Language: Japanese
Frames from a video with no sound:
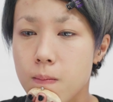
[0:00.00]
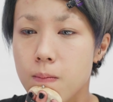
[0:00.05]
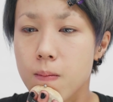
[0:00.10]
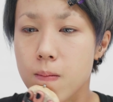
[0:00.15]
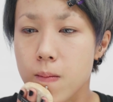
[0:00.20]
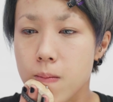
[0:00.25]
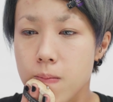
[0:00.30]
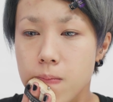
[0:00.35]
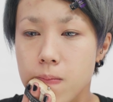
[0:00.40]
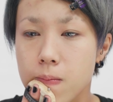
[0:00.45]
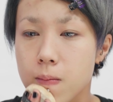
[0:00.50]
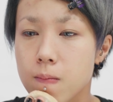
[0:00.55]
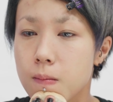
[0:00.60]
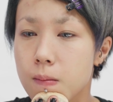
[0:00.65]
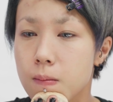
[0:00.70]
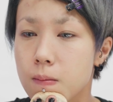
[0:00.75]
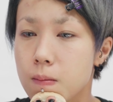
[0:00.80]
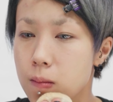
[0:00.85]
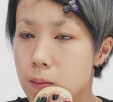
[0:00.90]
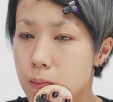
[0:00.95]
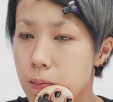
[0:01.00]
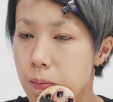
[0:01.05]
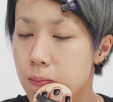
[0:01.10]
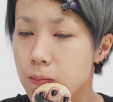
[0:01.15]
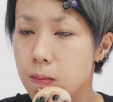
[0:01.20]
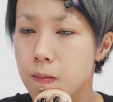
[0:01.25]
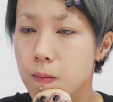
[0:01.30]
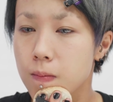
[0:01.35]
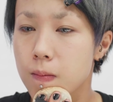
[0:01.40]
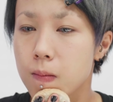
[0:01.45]
ウダーをつけて
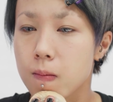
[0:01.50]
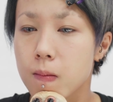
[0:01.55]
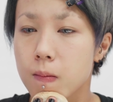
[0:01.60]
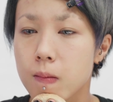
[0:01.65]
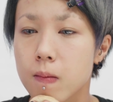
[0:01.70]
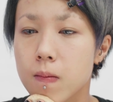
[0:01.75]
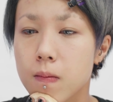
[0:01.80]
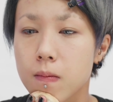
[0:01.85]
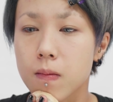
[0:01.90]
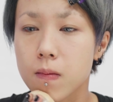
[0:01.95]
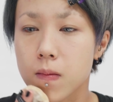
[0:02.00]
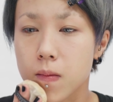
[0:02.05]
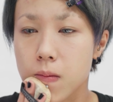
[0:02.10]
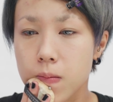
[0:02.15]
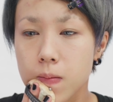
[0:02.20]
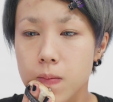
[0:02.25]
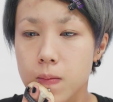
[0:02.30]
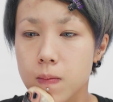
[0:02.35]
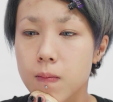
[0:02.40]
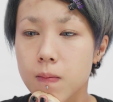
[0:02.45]
皮脂